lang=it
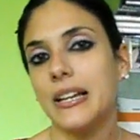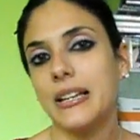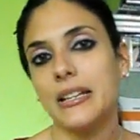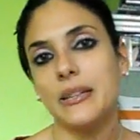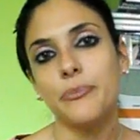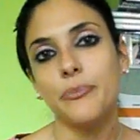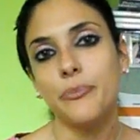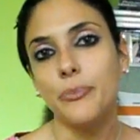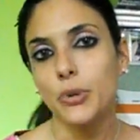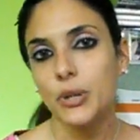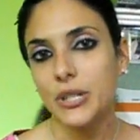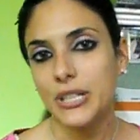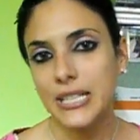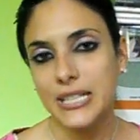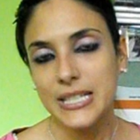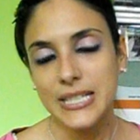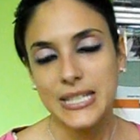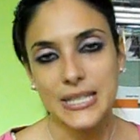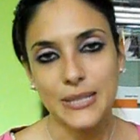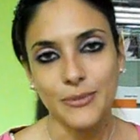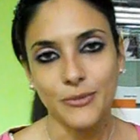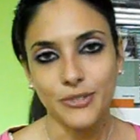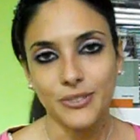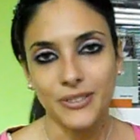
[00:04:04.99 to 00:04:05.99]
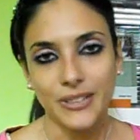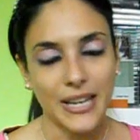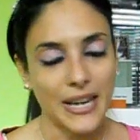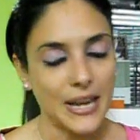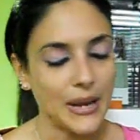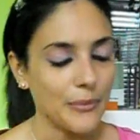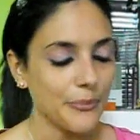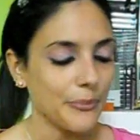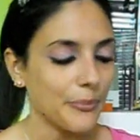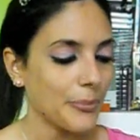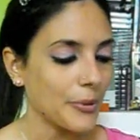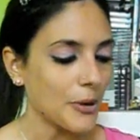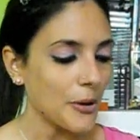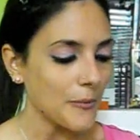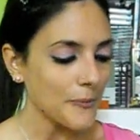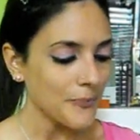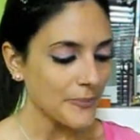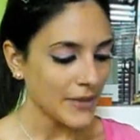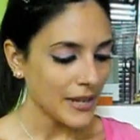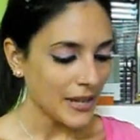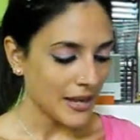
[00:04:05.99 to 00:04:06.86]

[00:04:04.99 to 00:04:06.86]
in pochissimo tempo.